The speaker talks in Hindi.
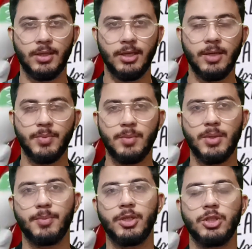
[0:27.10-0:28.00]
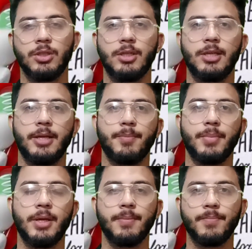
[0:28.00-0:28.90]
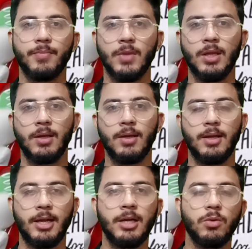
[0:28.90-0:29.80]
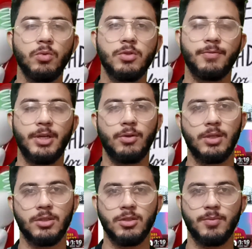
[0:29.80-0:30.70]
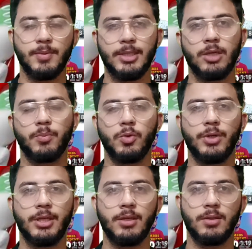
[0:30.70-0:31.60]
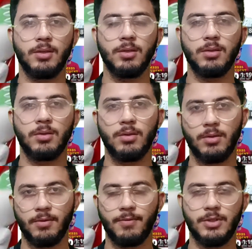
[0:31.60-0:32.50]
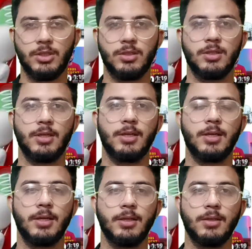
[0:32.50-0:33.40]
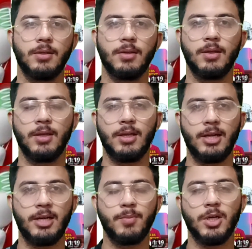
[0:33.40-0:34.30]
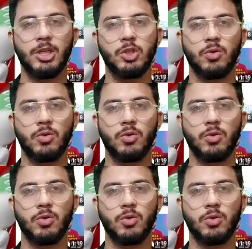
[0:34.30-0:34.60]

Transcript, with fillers: करते हैं अपनी प्रिपरेशन के टाइम पे एंड कुछ वीडियो लेक्चर भी मैंने अपलोड किए थे फिज़िक्स के रिगार्डिंग एंड बाकी